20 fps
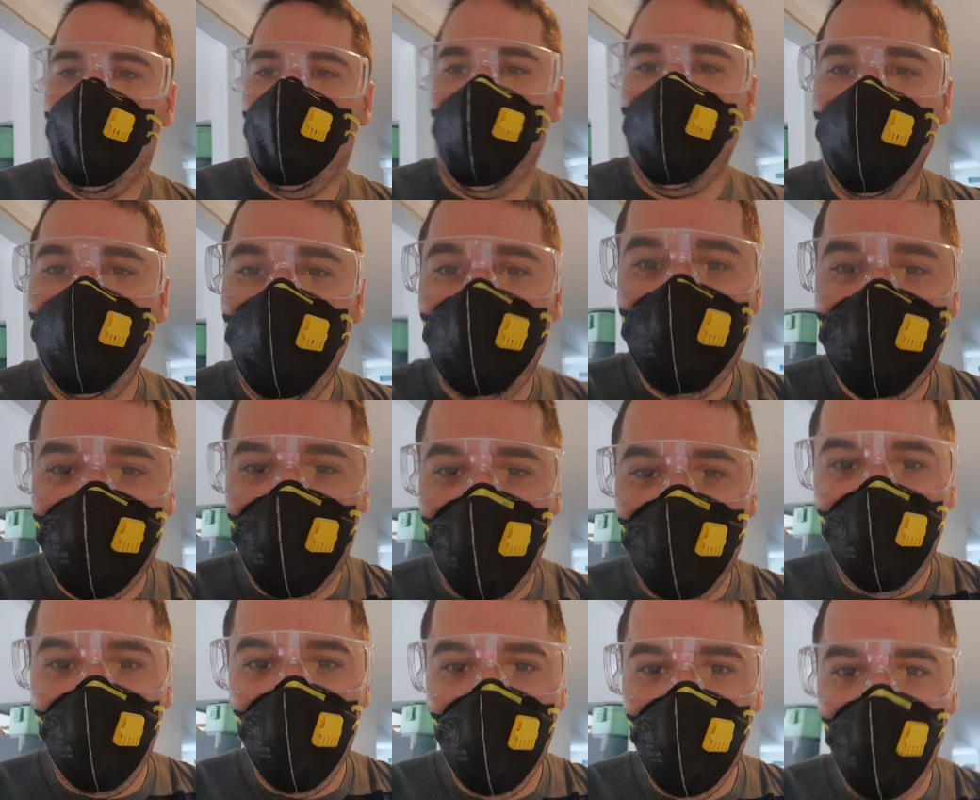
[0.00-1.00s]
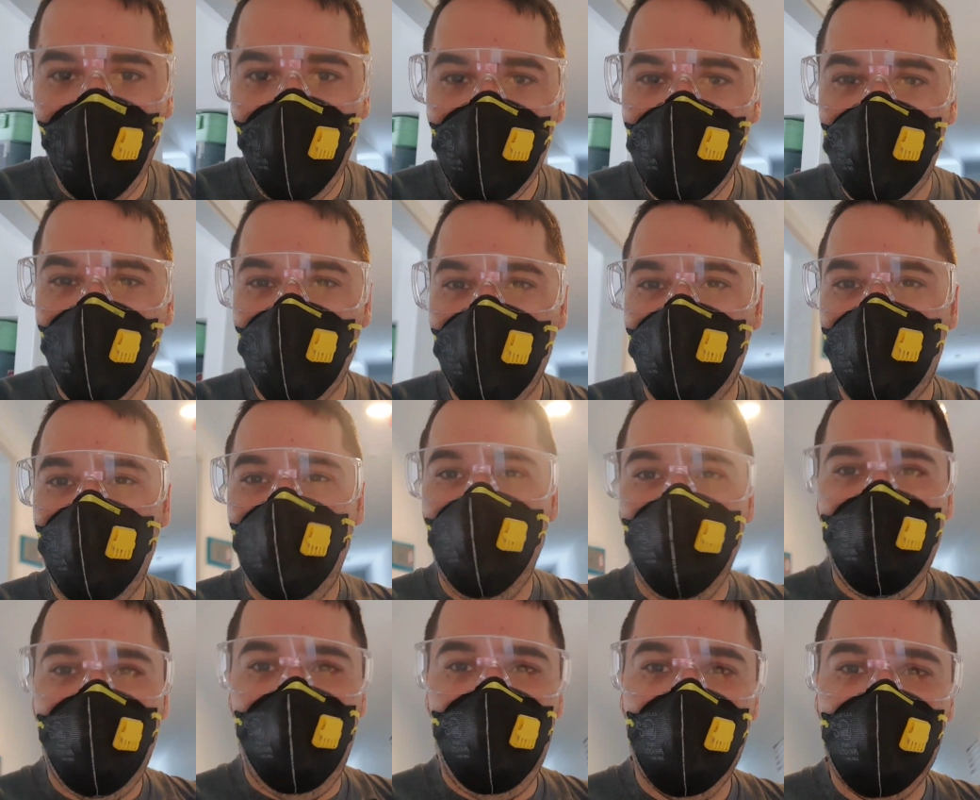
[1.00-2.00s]
Bueno, les traigo un nuevo dispositivo que
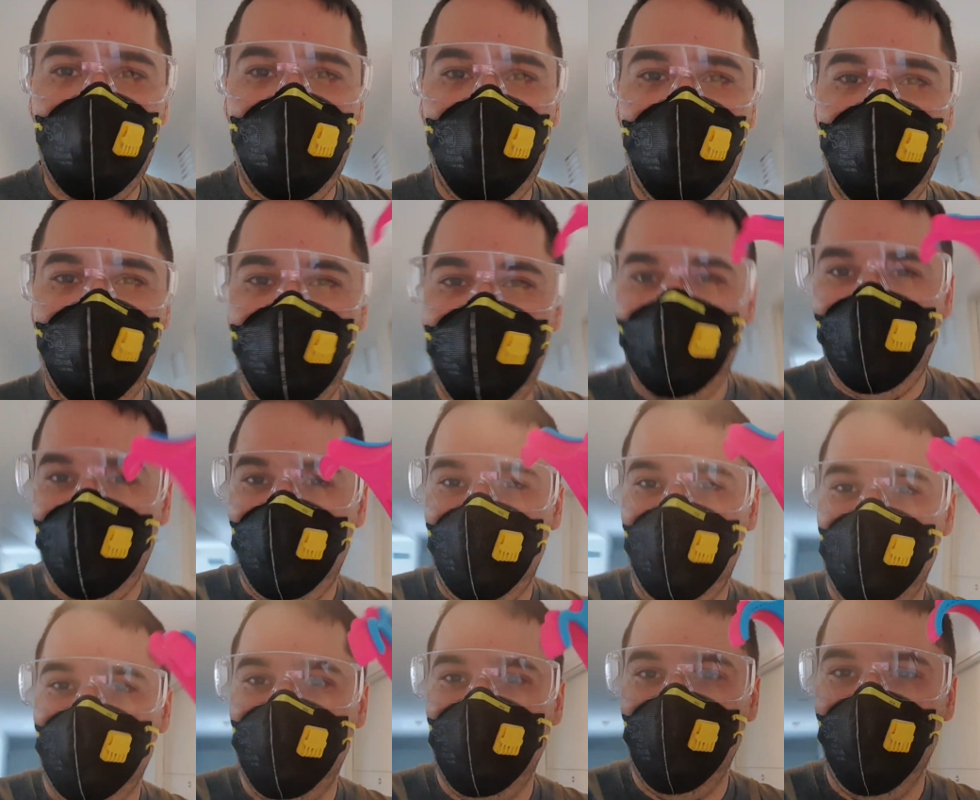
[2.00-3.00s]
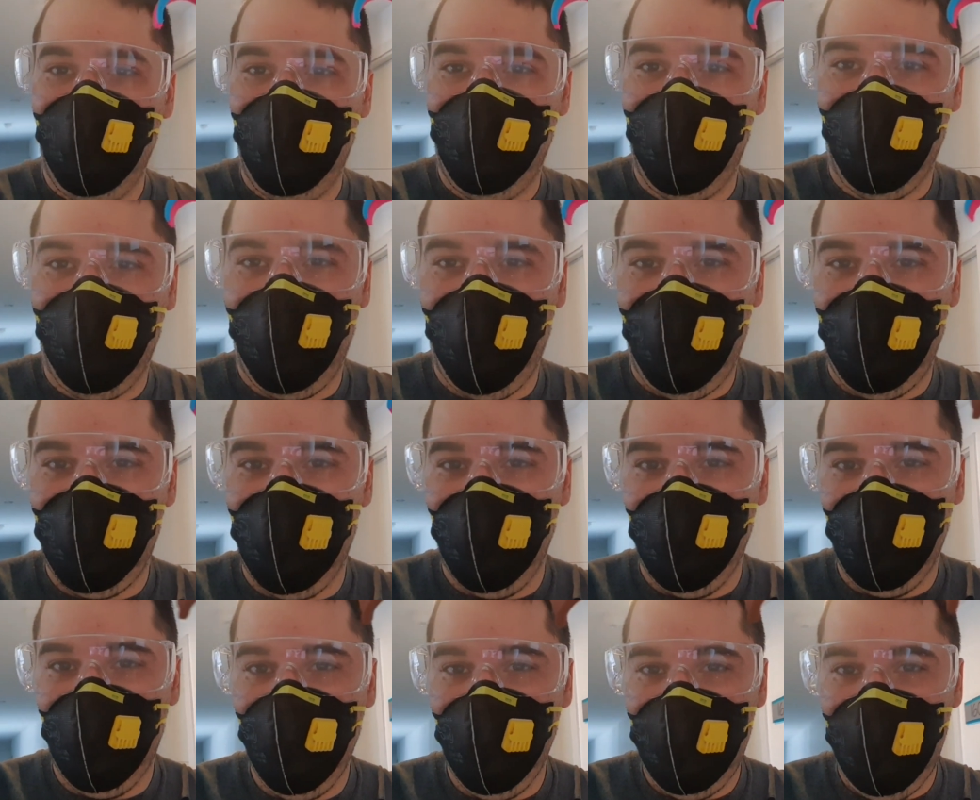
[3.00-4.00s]
vamos a vender en alianza con la corporación
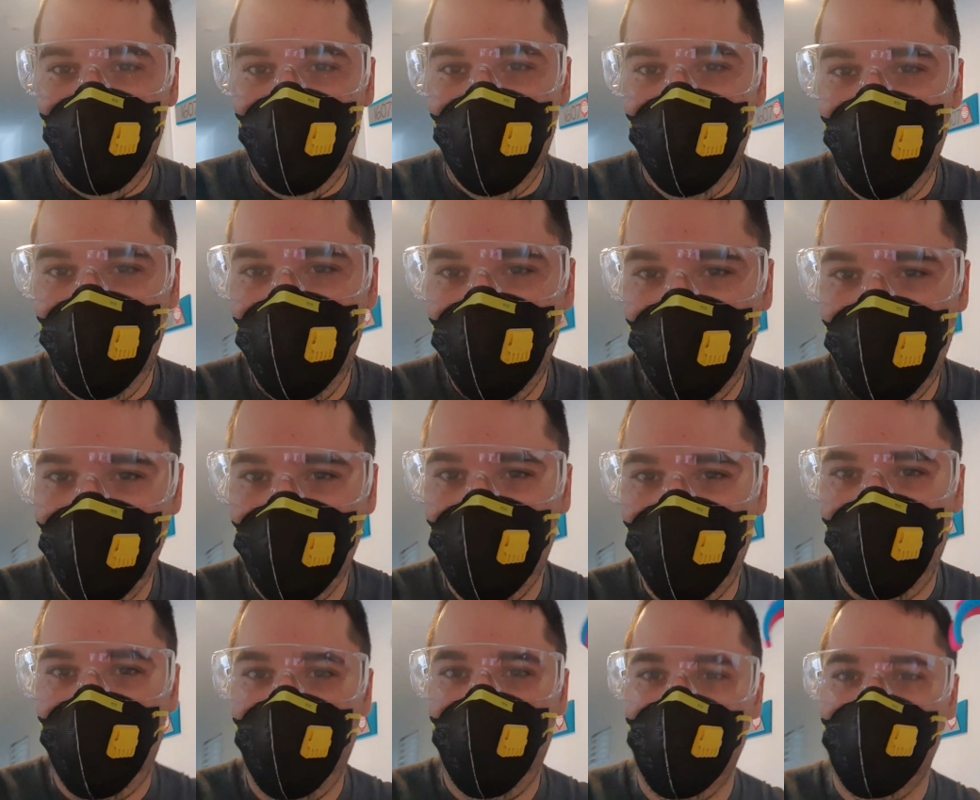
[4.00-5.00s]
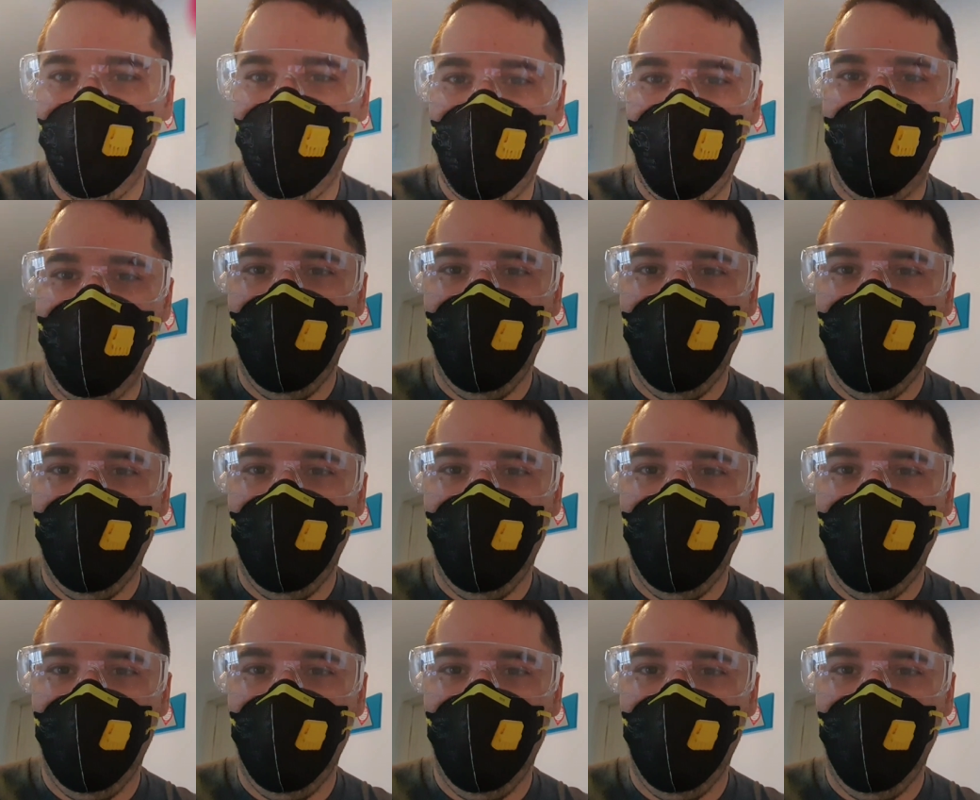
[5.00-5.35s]
Suyai. Todos podemos ayudar.